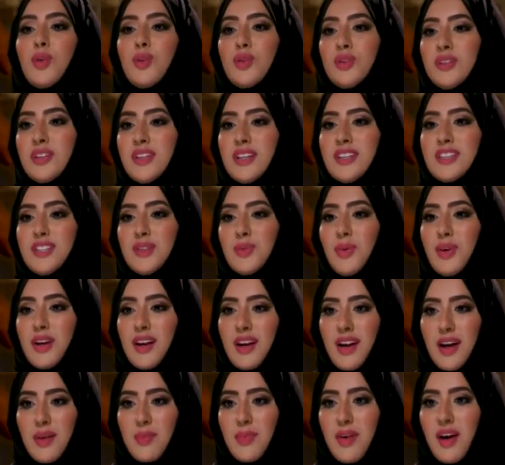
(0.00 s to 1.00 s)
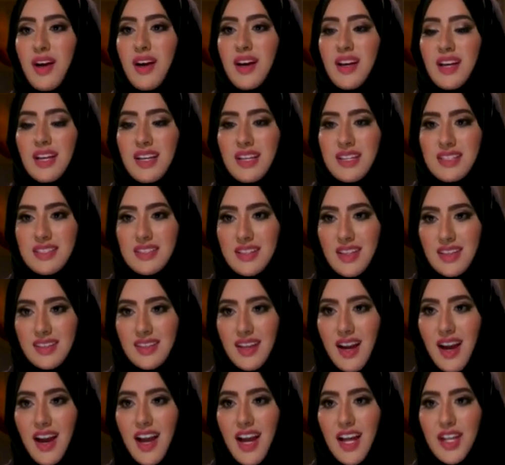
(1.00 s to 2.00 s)
بالقدرة والرغبة
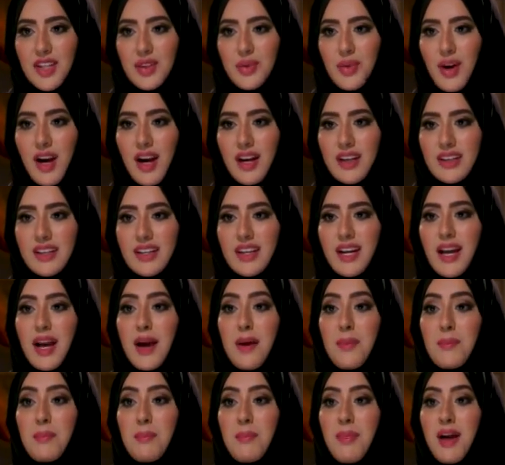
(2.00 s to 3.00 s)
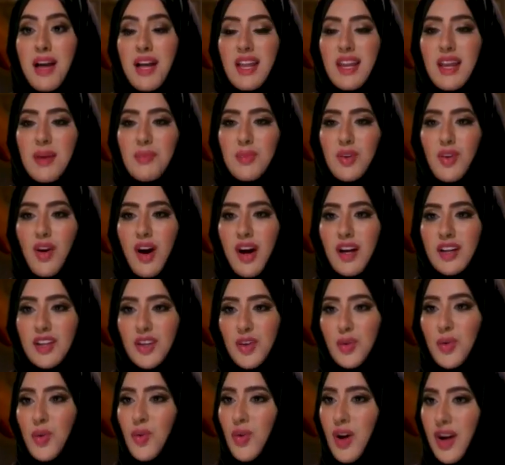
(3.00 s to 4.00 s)
استطاع أن يحقق ما لم
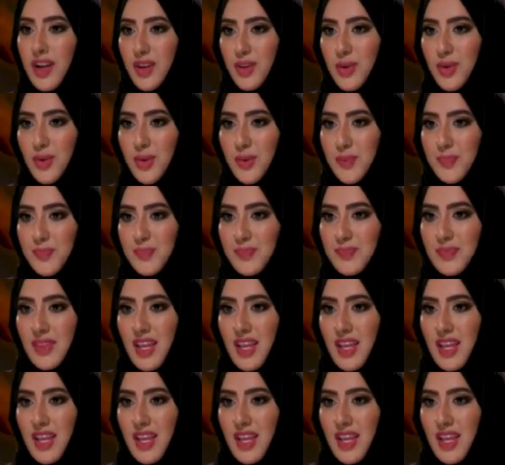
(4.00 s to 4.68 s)
يحققه غيره